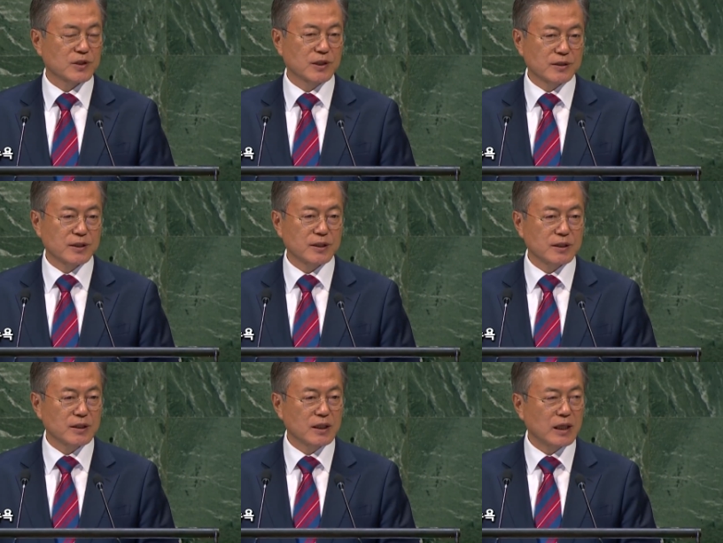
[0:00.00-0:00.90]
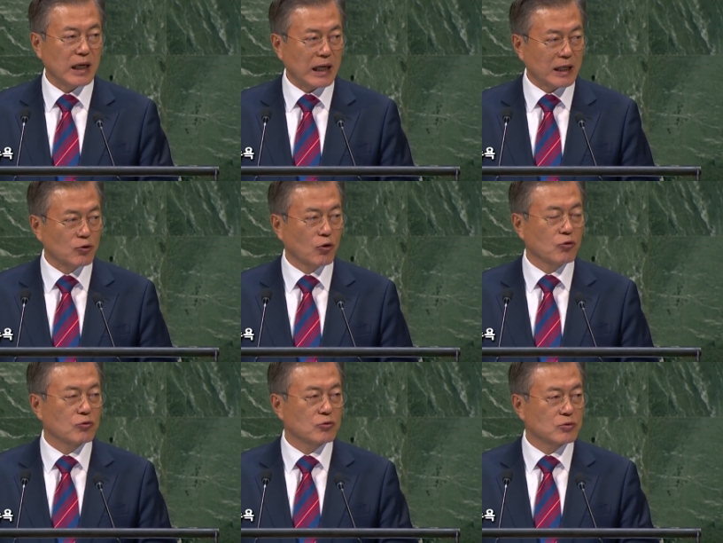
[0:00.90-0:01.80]
특히
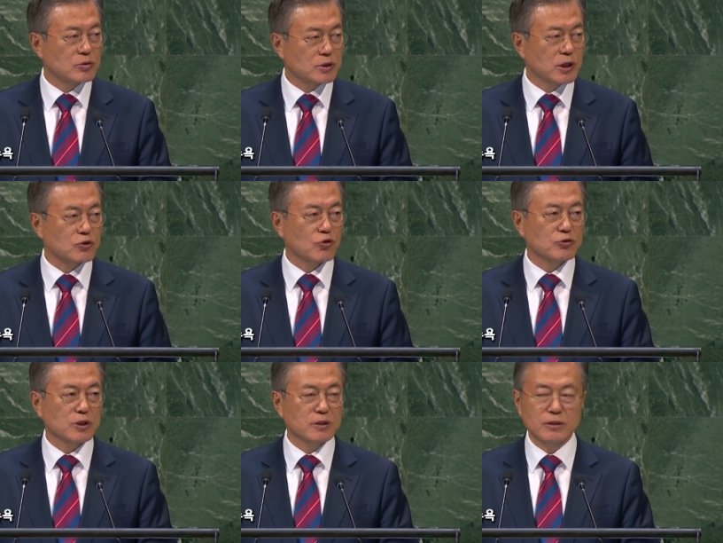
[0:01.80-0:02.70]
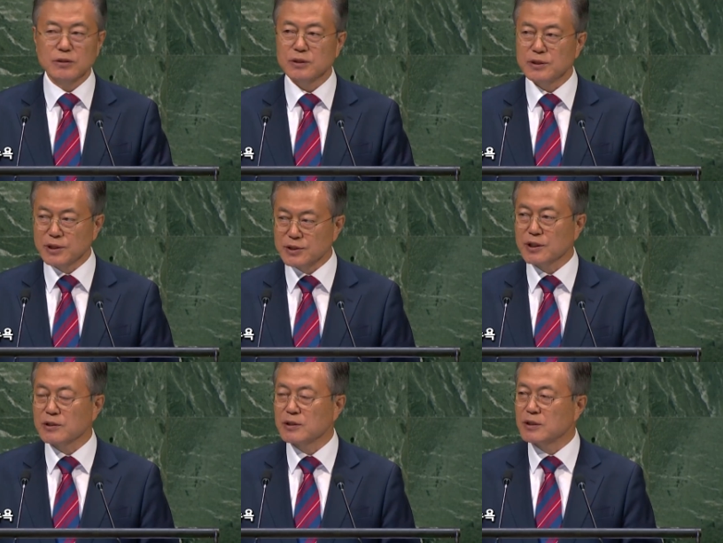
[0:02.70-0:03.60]
아동, 청소년,
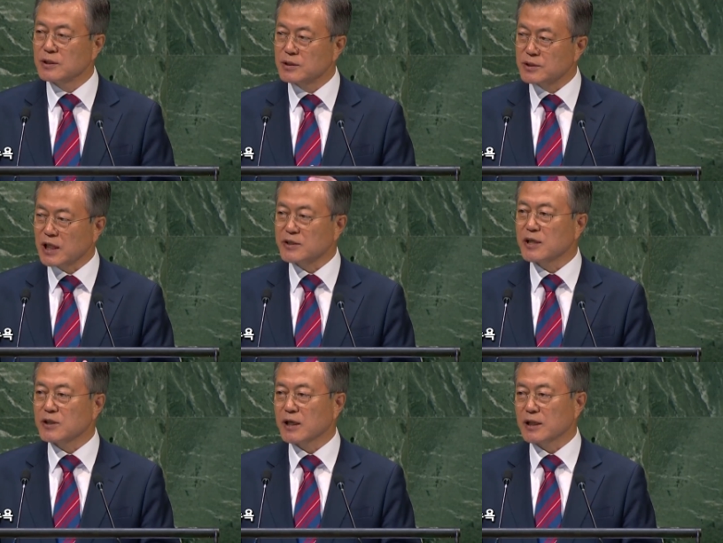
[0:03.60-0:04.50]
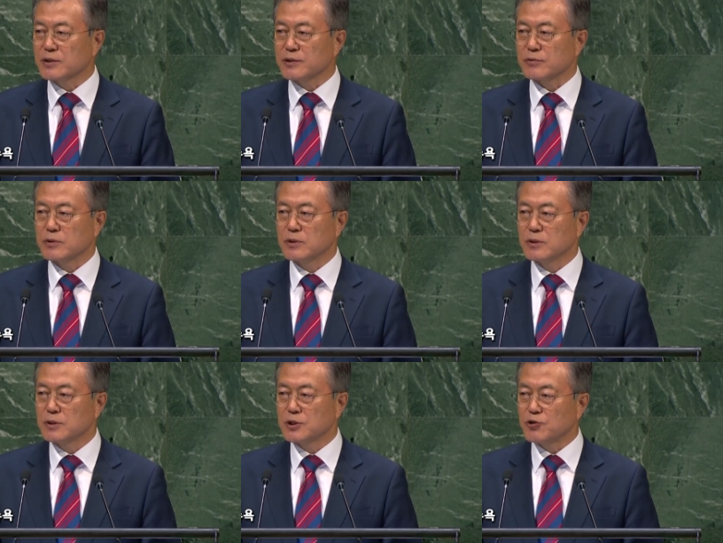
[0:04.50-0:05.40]
여성, 장애인과 같은
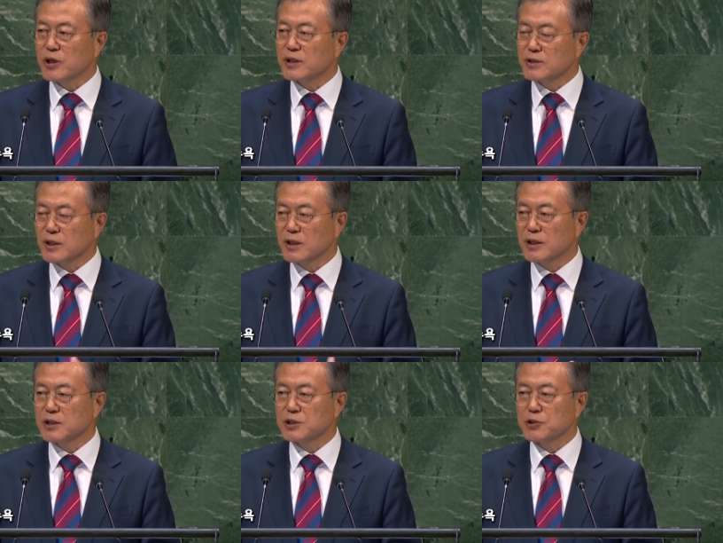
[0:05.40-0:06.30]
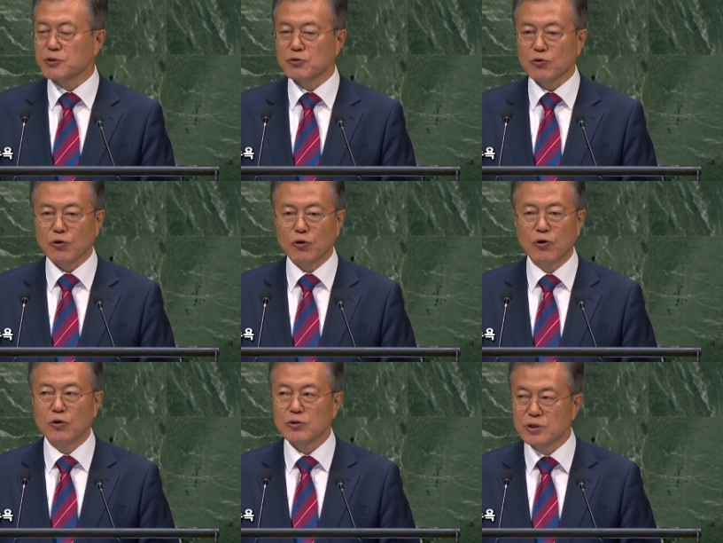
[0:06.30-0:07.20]
취약계층에 대한 지원도
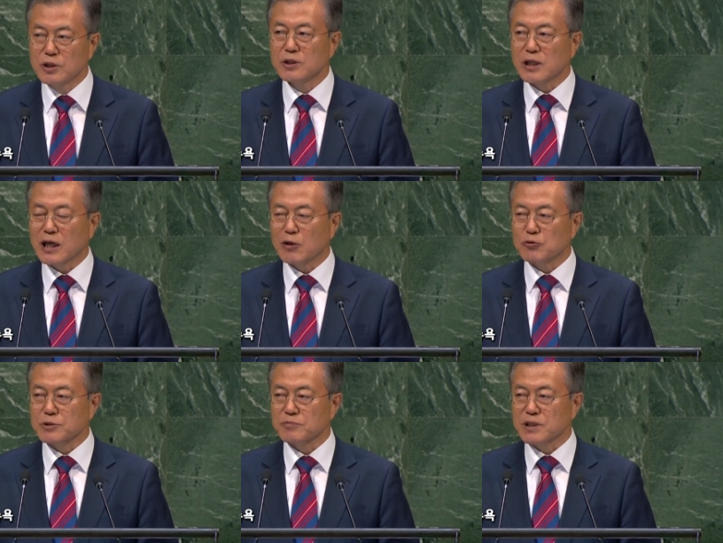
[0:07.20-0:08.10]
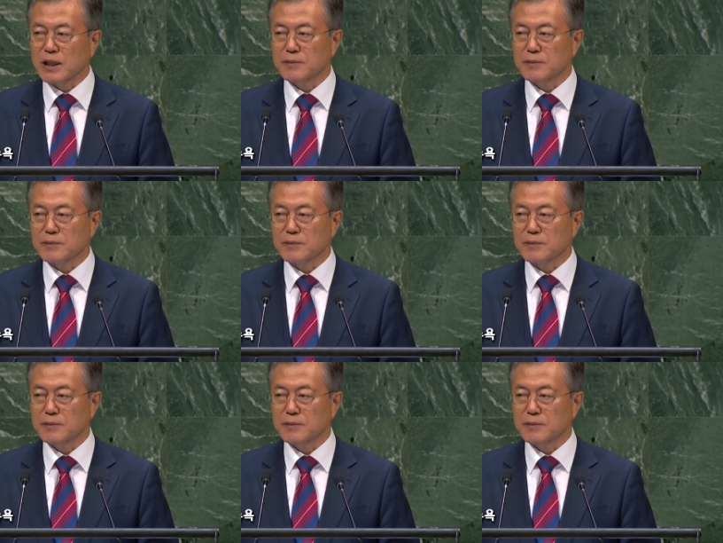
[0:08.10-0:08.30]
늘려나가고 있습니다.